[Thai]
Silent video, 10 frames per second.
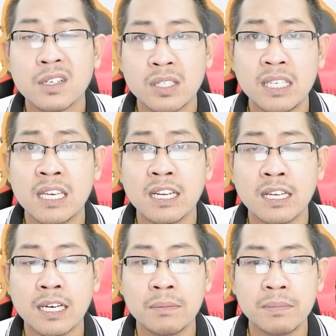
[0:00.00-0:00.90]
ก็จริง
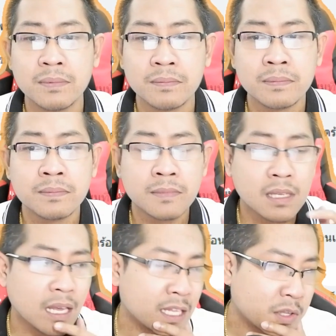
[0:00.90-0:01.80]
นะครับ
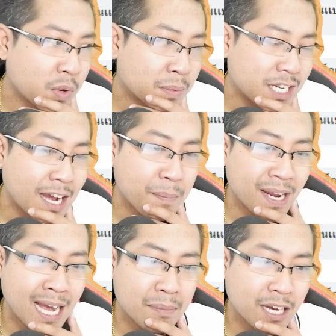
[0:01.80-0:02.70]
ไอ้ที่ว่าชัก
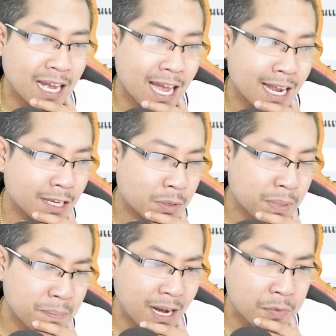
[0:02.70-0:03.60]
แม่น้ำทั้งห้านี่ก็
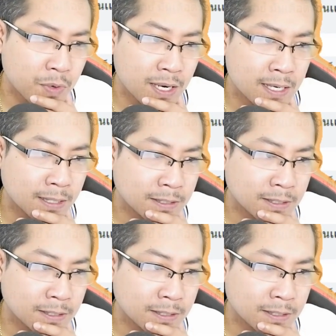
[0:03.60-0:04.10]
ประมาณว่า